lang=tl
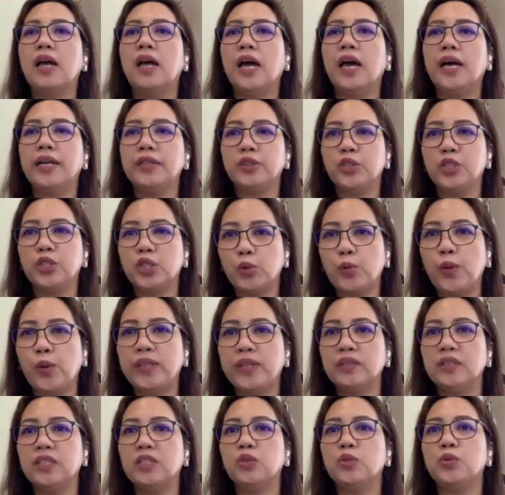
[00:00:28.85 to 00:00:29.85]
under
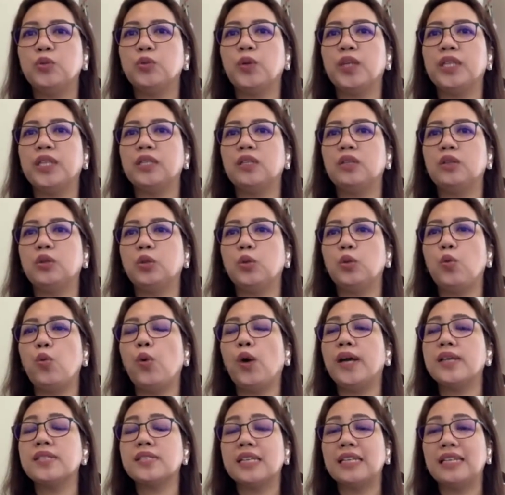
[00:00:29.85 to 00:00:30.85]
2022
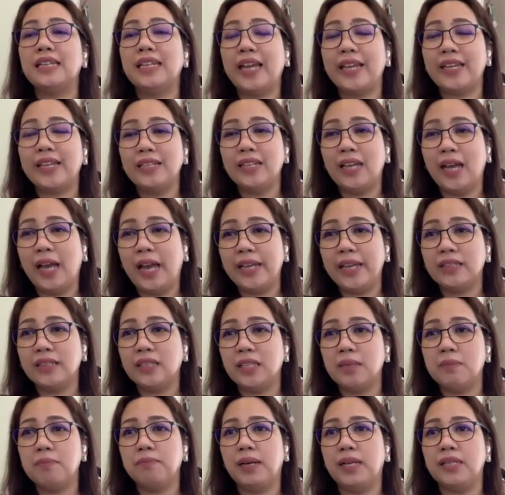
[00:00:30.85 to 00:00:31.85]
as a line
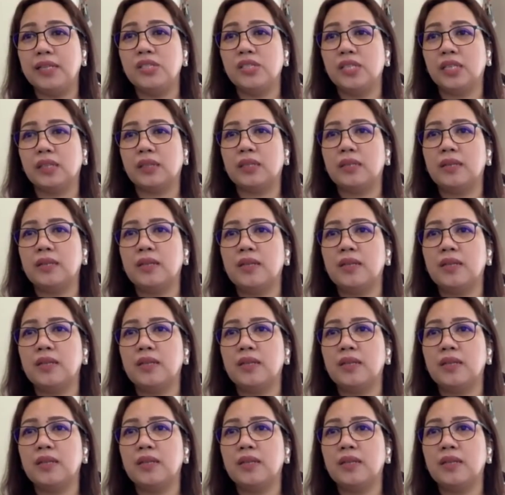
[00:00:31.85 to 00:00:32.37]
item budget.